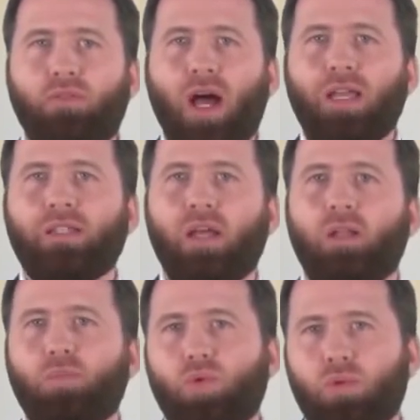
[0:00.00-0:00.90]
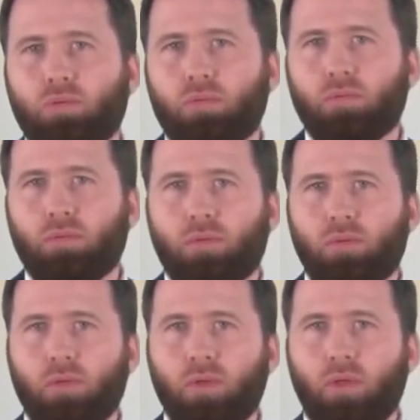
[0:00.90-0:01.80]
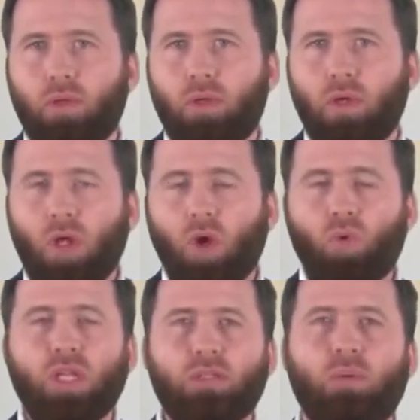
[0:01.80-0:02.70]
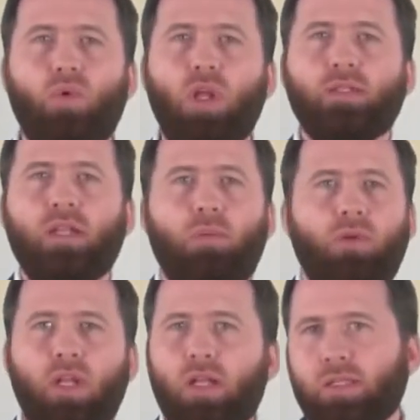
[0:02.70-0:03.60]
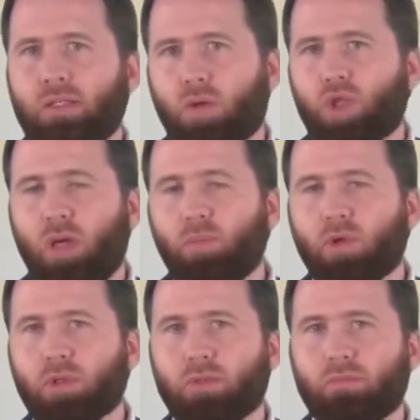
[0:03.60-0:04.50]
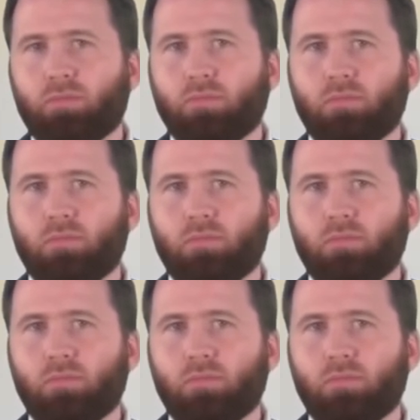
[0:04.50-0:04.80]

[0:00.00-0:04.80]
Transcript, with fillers: alle vereint in einem Buch. Und das, obwohl er selber weder lesen noch schreiben konnte.